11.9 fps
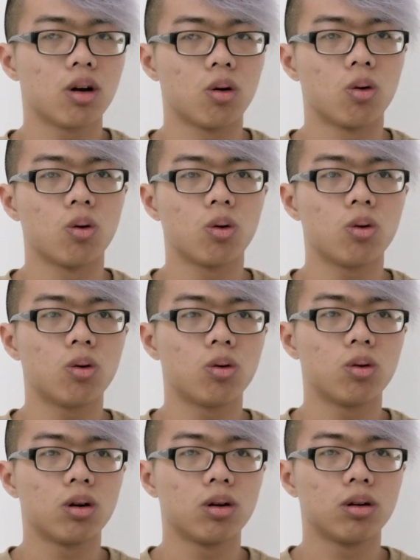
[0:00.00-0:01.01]
của
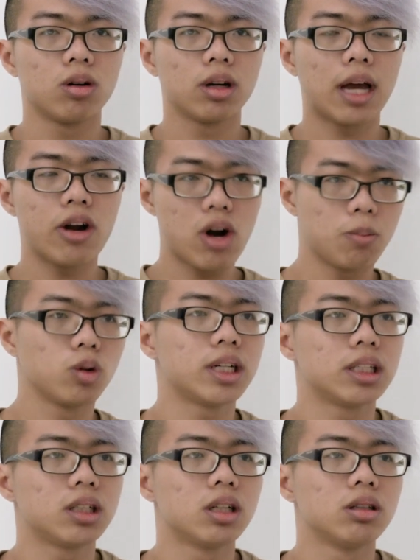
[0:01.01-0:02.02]
cái
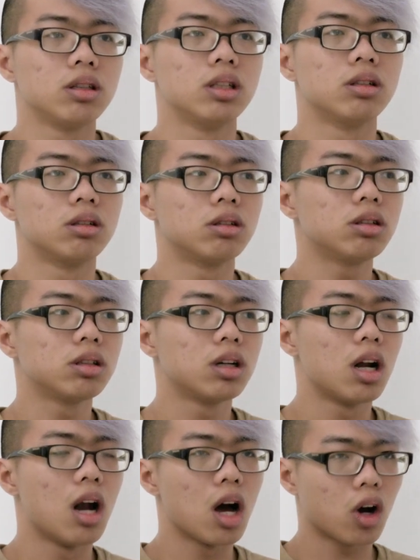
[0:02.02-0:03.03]
reputation giữa
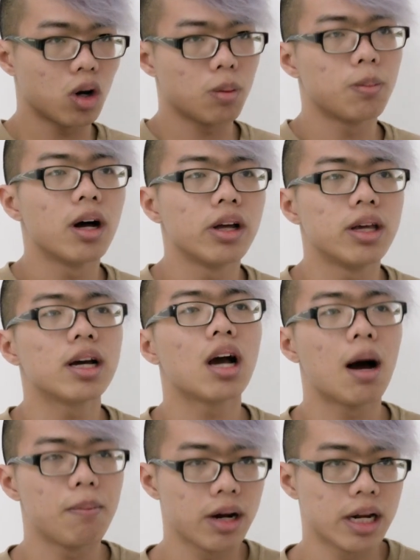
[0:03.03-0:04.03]
Le Cordon Bleu với
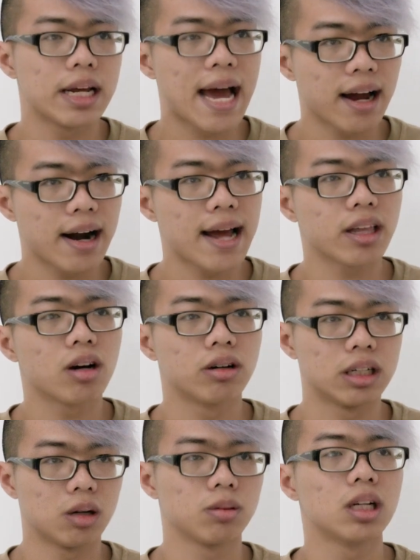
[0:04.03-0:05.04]
company đặt ra cho
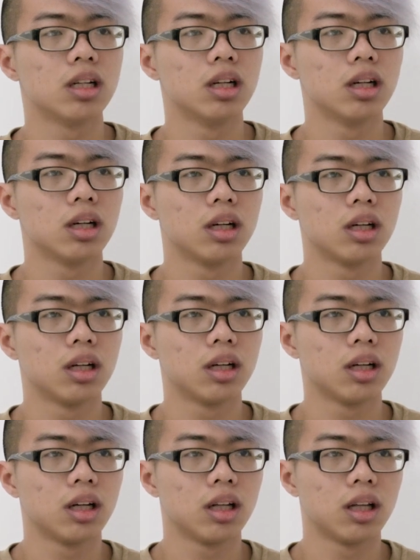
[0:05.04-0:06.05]
người học sinh.
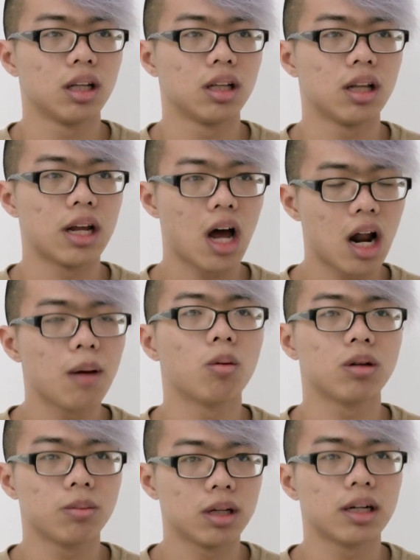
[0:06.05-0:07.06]
Thì đó là một
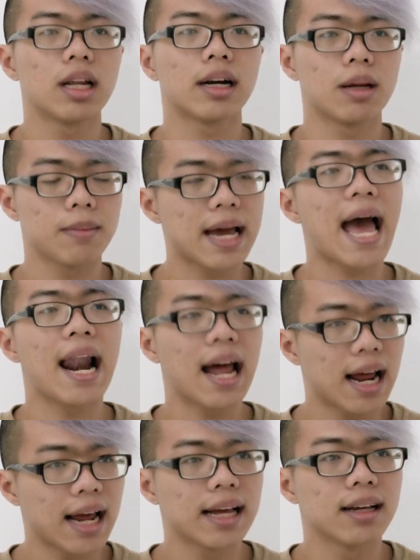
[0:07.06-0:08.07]
trong những đặc điểm khá là
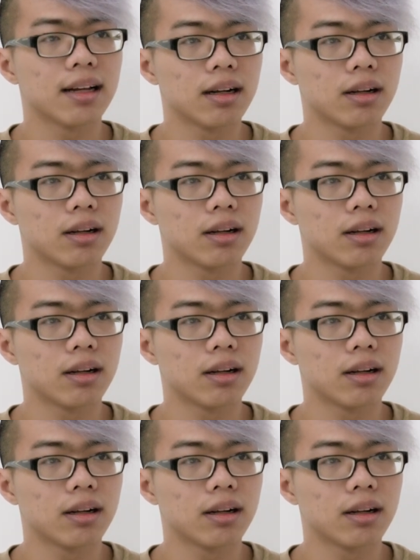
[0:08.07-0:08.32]
hay.